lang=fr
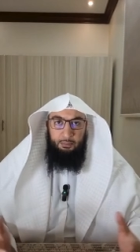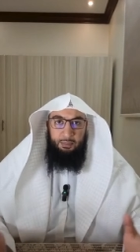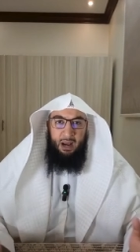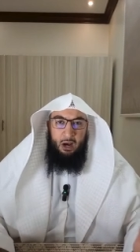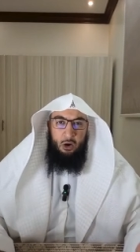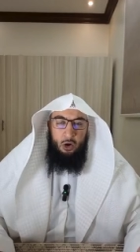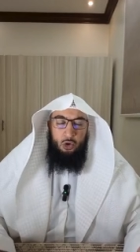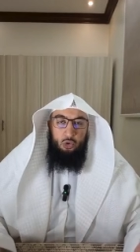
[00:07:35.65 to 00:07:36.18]

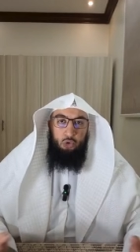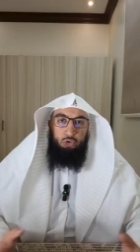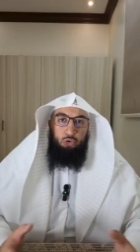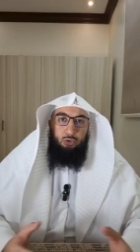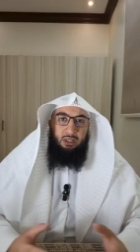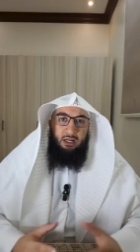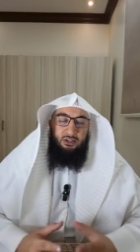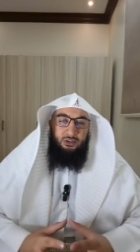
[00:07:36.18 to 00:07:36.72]
parole ou
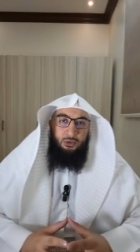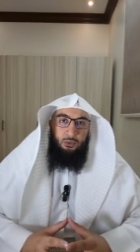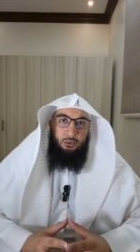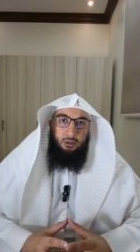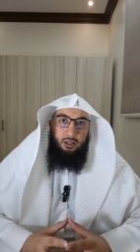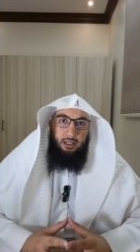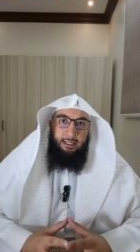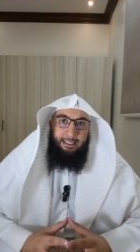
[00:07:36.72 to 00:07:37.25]
toute
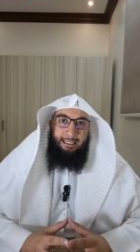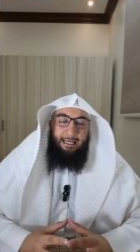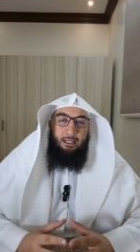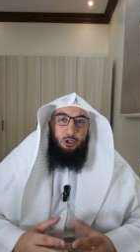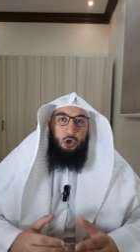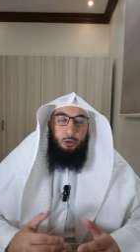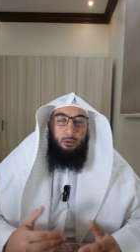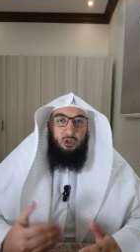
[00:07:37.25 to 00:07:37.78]
action qui
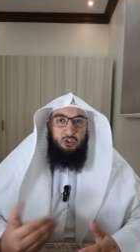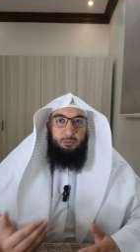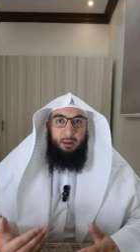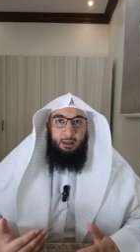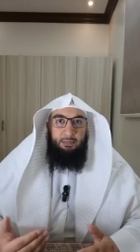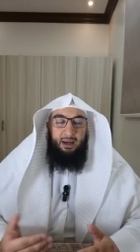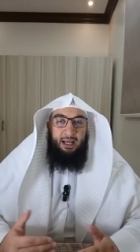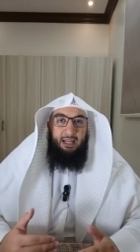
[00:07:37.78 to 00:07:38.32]
ne commence
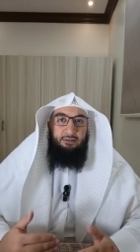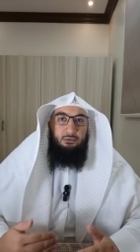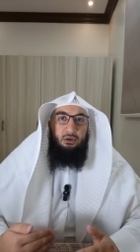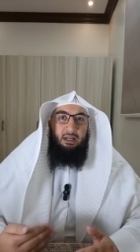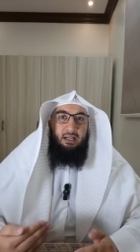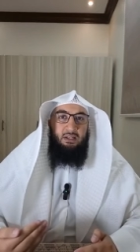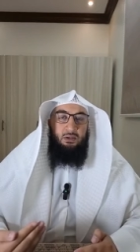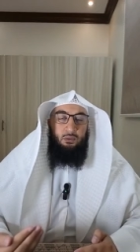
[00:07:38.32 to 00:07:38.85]
pas par
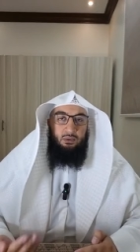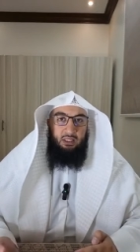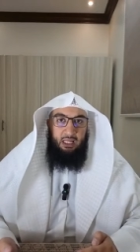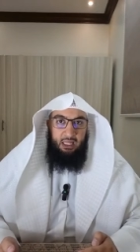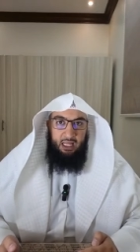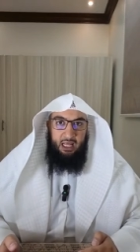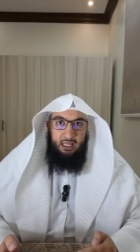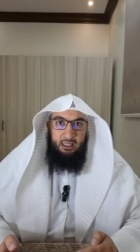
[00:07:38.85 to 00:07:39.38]
l'évocation
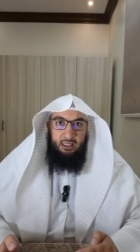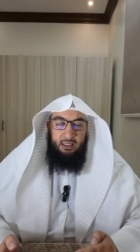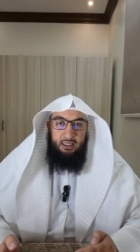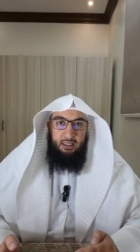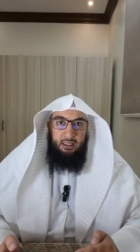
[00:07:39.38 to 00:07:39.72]
d'Allah